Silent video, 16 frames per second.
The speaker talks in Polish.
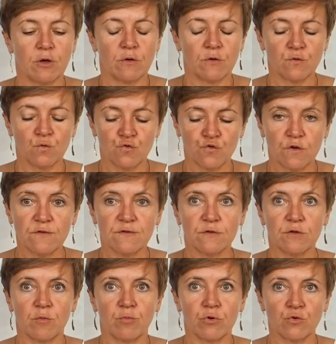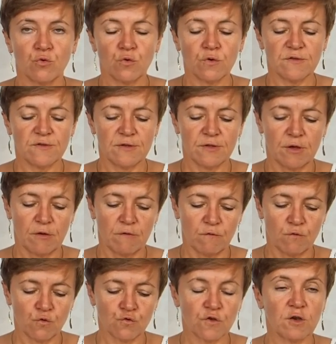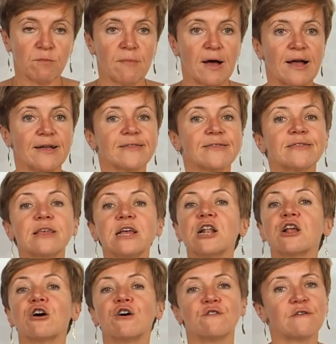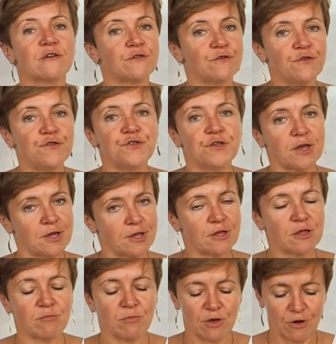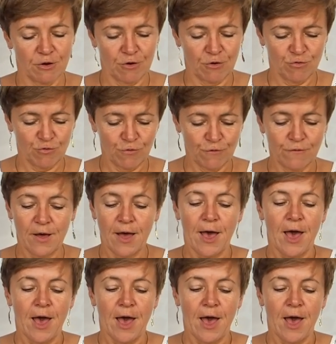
służący do produkcji tej włóczki ma tylko 21 mikronów